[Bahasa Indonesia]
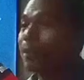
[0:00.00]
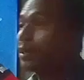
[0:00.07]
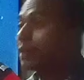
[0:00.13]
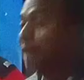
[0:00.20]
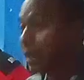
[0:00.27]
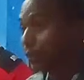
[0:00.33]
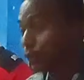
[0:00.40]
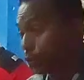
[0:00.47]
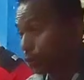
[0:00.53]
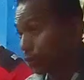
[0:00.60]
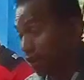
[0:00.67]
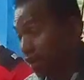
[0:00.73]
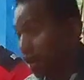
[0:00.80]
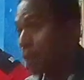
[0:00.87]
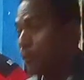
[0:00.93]
bentan
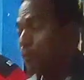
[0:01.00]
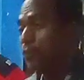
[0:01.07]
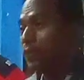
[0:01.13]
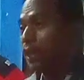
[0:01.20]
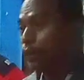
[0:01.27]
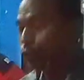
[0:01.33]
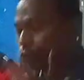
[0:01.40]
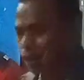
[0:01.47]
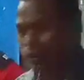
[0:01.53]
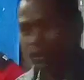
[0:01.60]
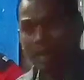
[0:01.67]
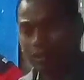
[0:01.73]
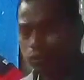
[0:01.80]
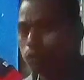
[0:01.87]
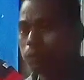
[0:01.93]
contohnya ya itu jenis
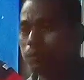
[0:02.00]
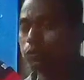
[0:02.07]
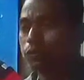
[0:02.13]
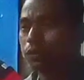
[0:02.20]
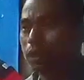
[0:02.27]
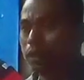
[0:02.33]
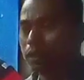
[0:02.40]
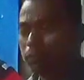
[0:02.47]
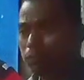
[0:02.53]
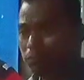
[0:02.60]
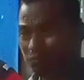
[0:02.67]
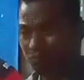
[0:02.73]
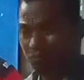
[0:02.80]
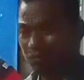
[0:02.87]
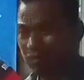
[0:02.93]
racun maksudnya
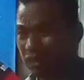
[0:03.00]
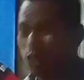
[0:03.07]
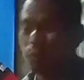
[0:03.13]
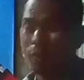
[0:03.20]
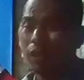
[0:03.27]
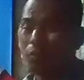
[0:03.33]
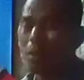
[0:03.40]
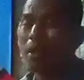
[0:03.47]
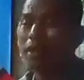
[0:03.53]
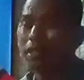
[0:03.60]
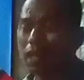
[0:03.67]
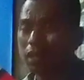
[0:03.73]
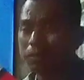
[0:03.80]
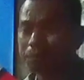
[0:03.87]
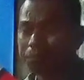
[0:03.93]
kalau mereknya banyak